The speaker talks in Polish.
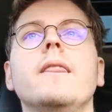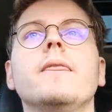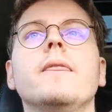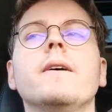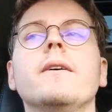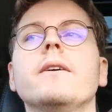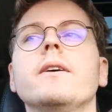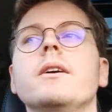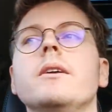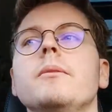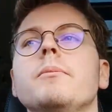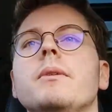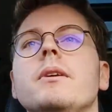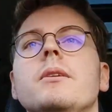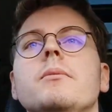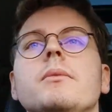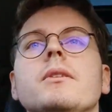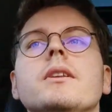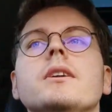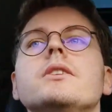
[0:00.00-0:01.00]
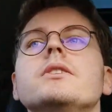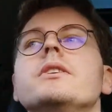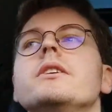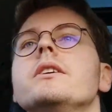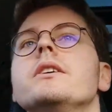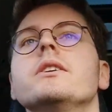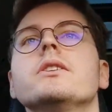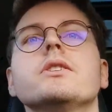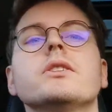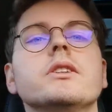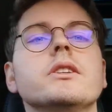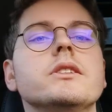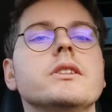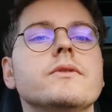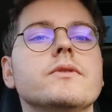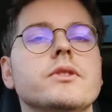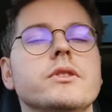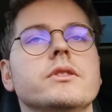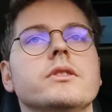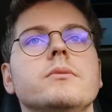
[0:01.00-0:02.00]
No i miejmy nadzieję, że
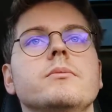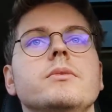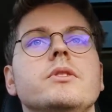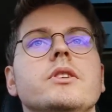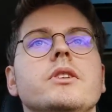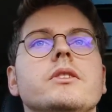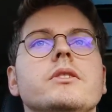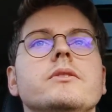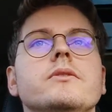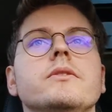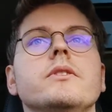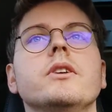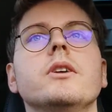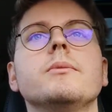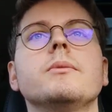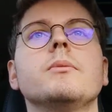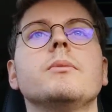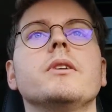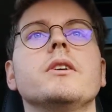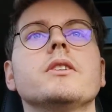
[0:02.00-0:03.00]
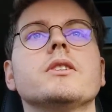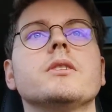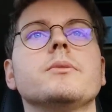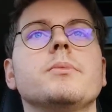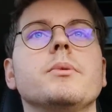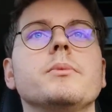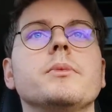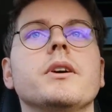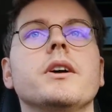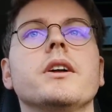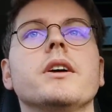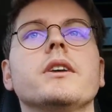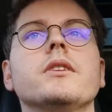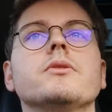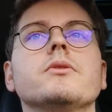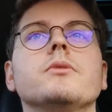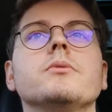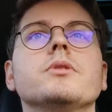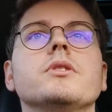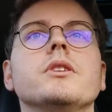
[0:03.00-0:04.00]
ze wszystkim się wyrobię, bo ja jeszcze po Michale
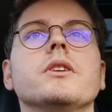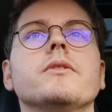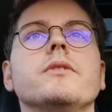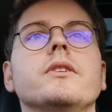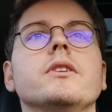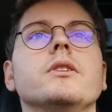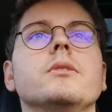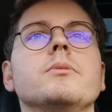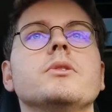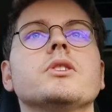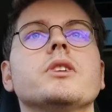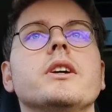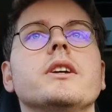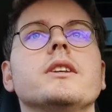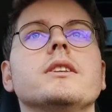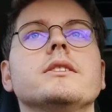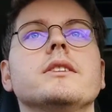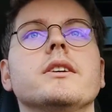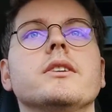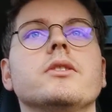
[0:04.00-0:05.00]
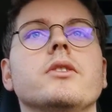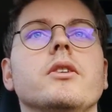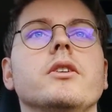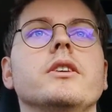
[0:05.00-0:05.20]
Haczuku muszę na chwilę do mieszkania zjechać.